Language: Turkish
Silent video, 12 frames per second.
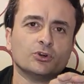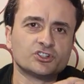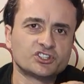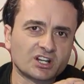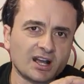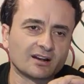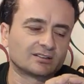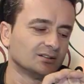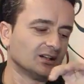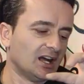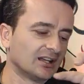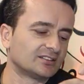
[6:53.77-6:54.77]
bunu
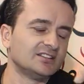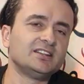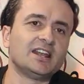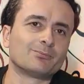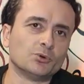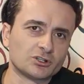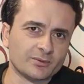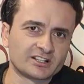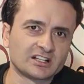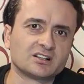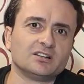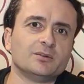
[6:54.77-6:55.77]
çıkartın hattı direkt
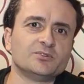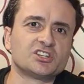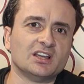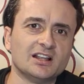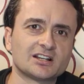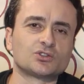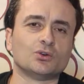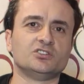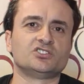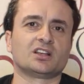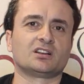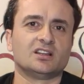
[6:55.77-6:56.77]
modeme takın gibi şeyler
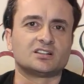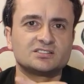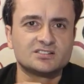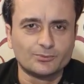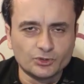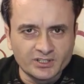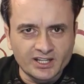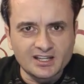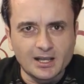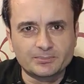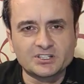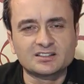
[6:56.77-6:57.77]
söyleyecekler size. Bunları
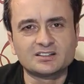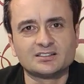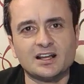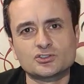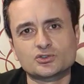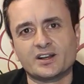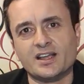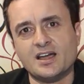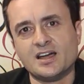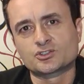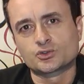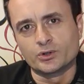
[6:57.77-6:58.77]
yaptırdıktan sonra
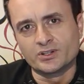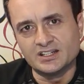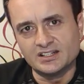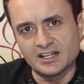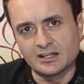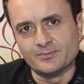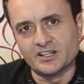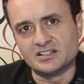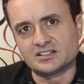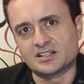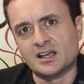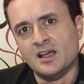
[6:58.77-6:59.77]
eğer sorun
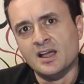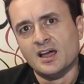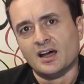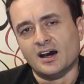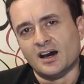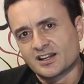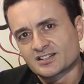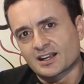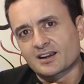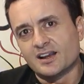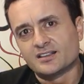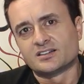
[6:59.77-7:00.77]
giderilmediyse
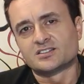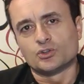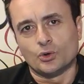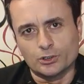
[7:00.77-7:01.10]
arıza kaydınızı